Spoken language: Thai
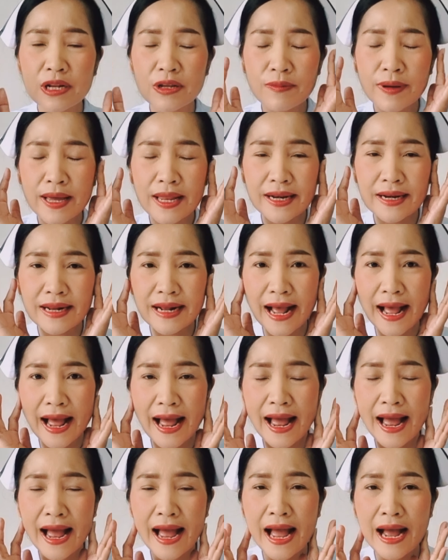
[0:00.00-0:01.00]
บริเวณ
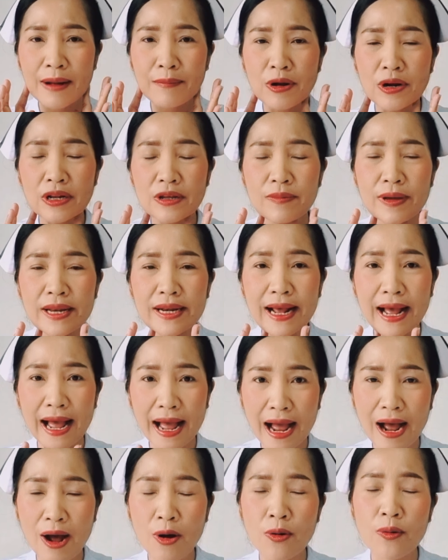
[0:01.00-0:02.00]
คางบริเวณ
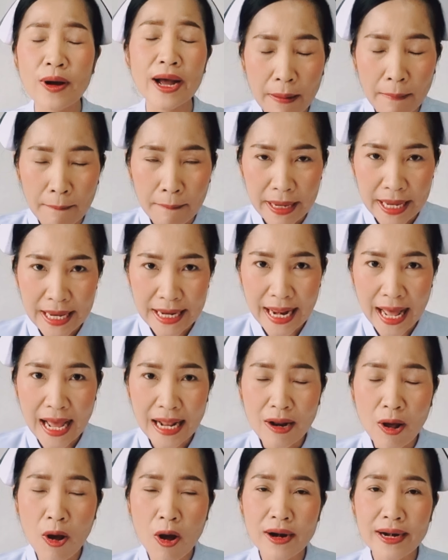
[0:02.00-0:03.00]
เข่ามีหน้า
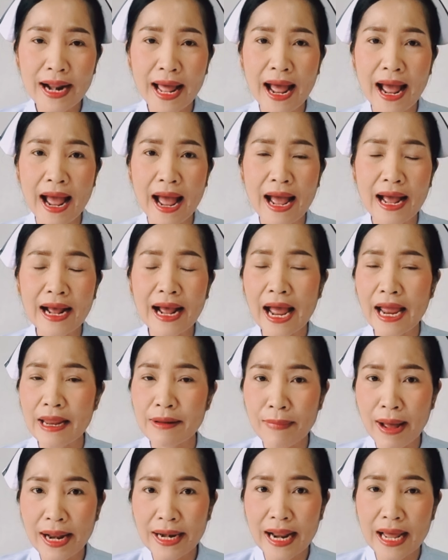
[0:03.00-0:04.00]
ท้องหนาไข
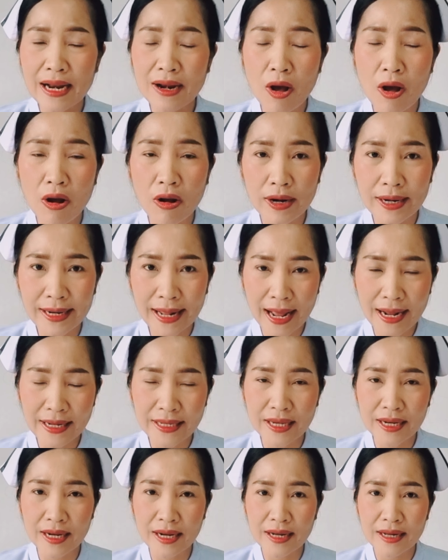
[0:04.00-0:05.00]
มันหน้าท้องค่อนข้าง
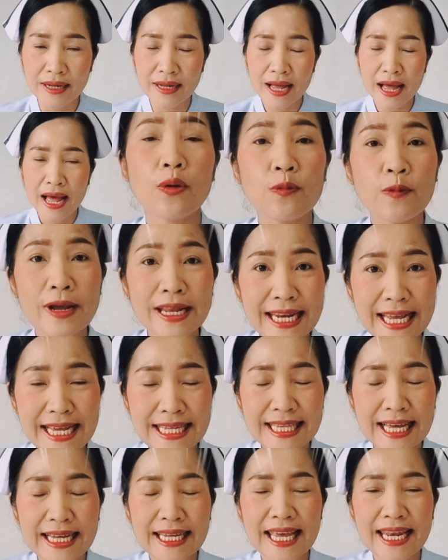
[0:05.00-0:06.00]
เยอะวิธี
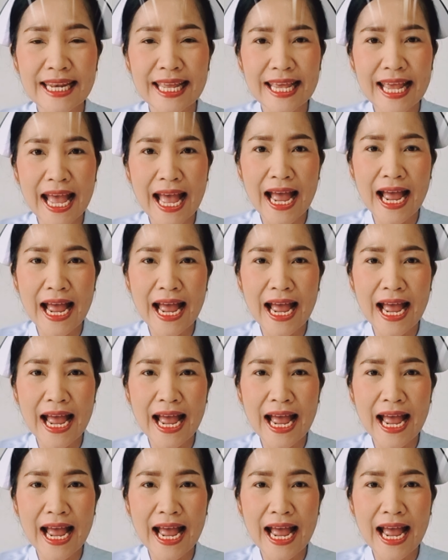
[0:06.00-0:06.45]
สังเกต